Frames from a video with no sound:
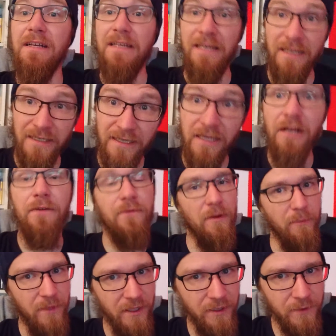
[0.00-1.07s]

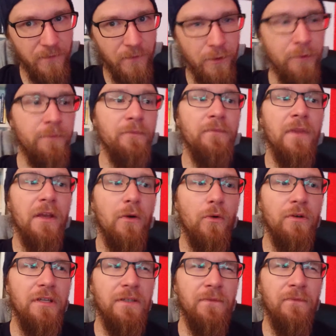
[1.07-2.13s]
Kinderfamilienfilm.
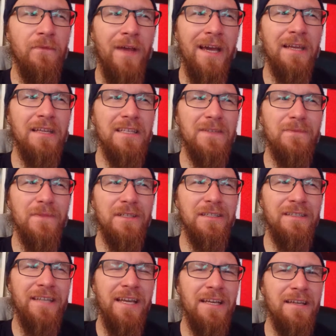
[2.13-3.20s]
Und ich werde es mir,
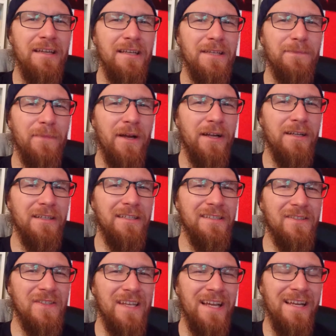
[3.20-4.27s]
denke ich mal,
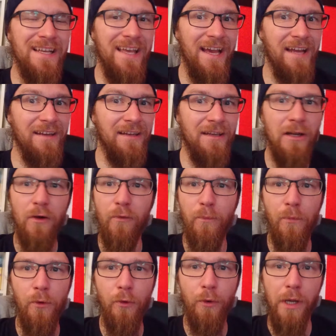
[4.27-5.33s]
sehr gerne dann auf
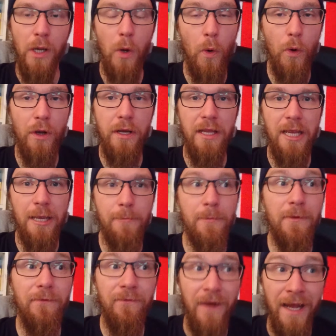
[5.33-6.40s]
Blu-ray holen,
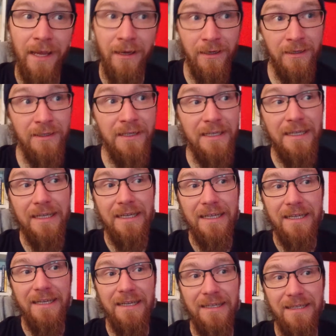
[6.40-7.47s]
eben weil
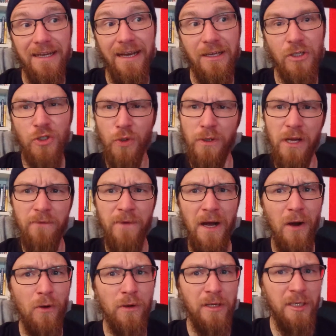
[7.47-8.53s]
ich eine schöne
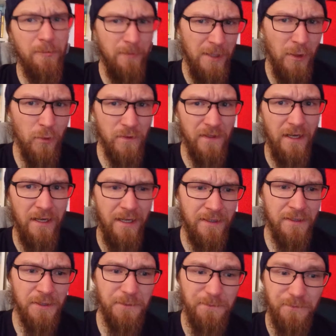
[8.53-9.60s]
Erfahrung in dem Kinosaal
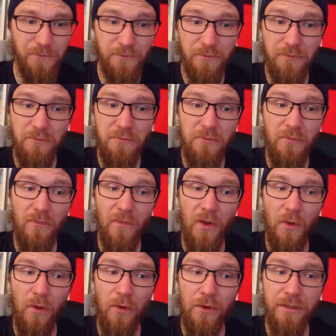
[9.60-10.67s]
hatte
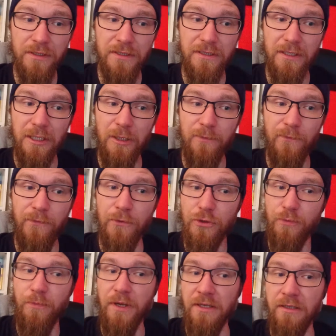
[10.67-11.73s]
und eben für
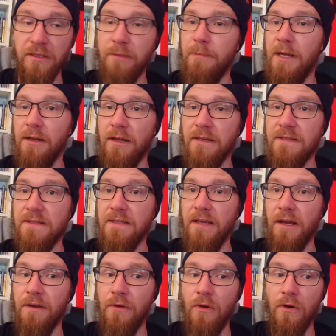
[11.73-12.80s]
später den mal ganz
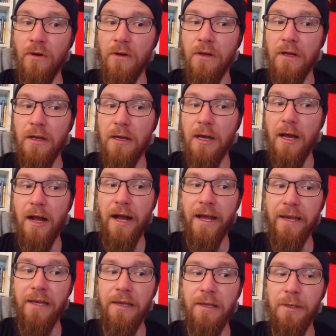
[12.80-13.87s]
gerne noch
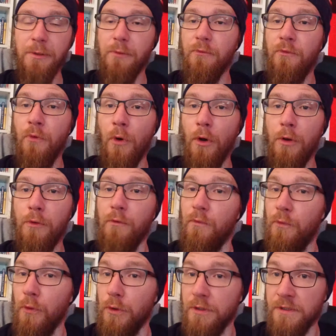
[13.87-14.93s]
einlegen
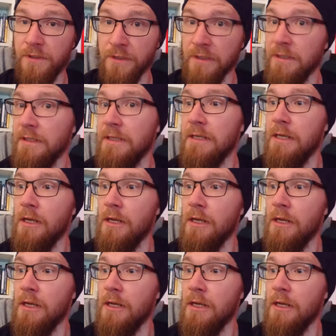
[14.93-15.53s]
wollen würde,